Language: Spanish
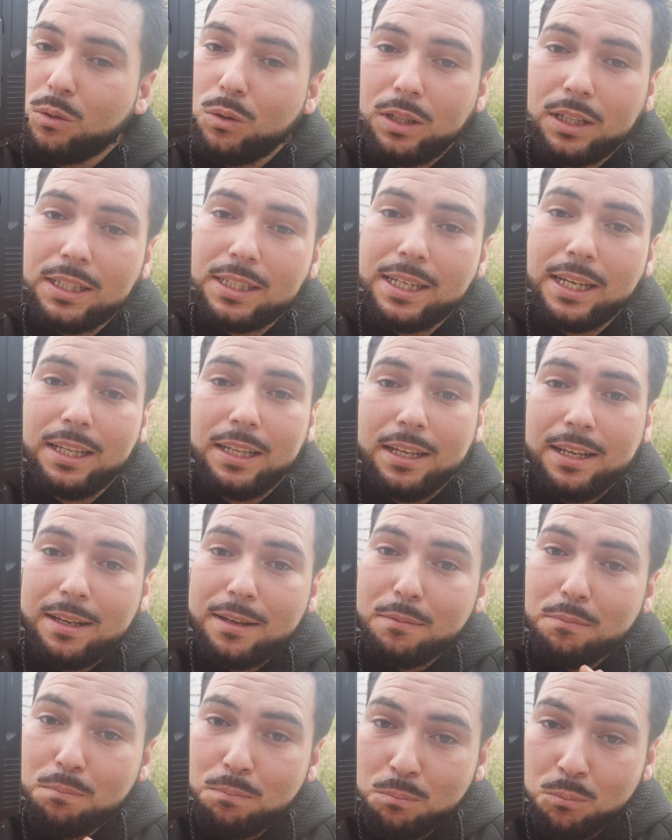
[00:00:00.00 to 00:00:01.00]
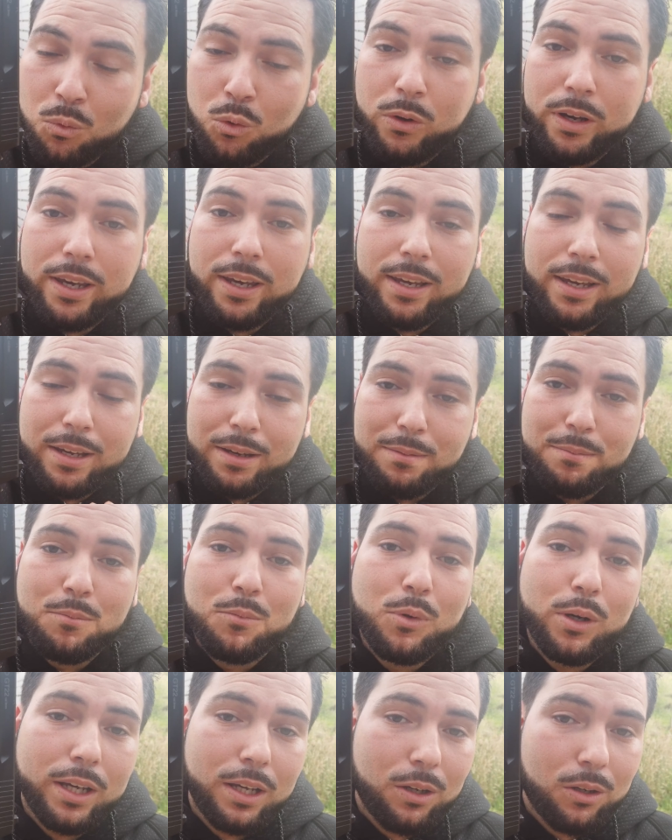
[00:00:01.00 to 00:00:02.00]
Un reset muy,
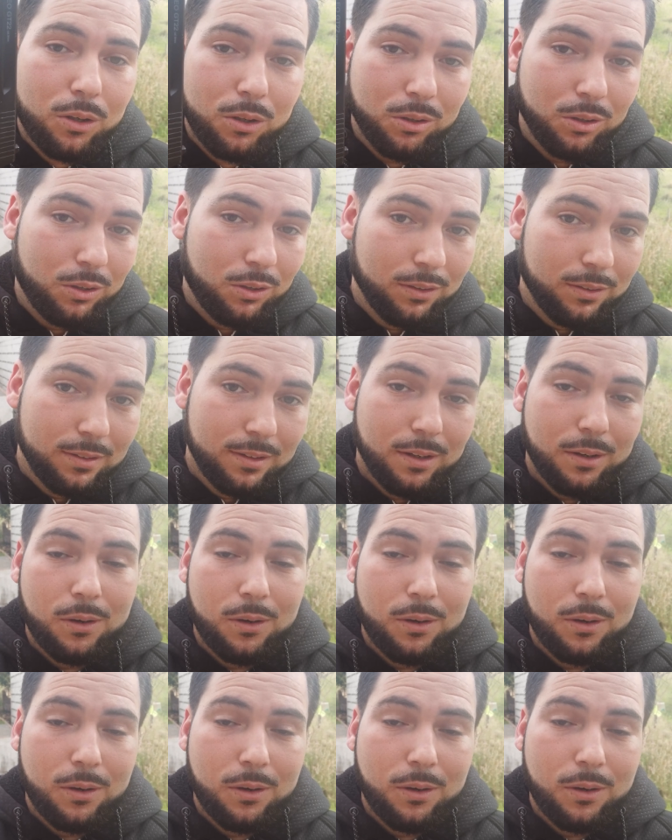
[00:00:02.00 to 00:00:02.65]
muy corto.